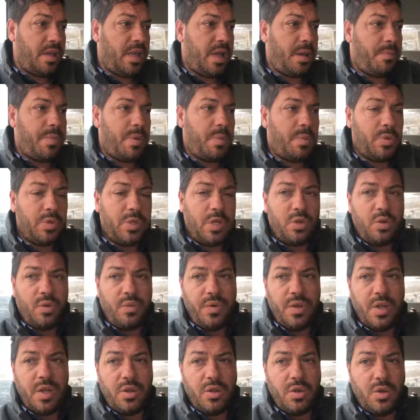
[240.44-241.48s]
che abbiamo dato
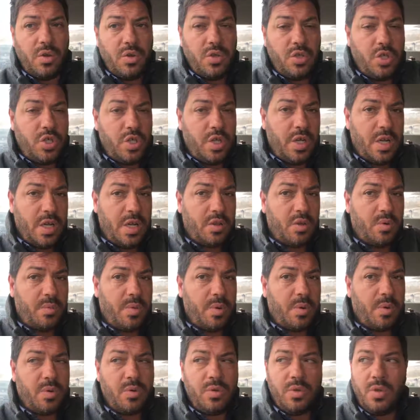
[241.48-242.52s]
fino ad oggi e la
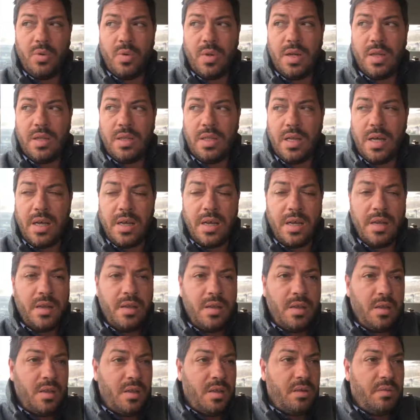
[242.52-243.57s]
dobbiamo continuare a dare
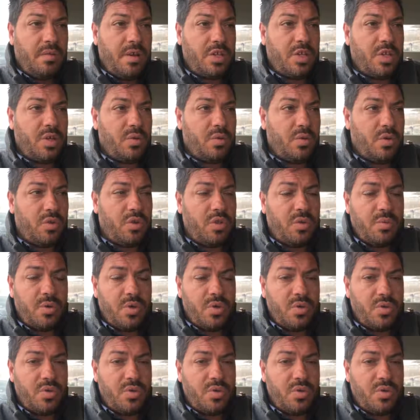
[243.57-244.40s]
facendo un ottimo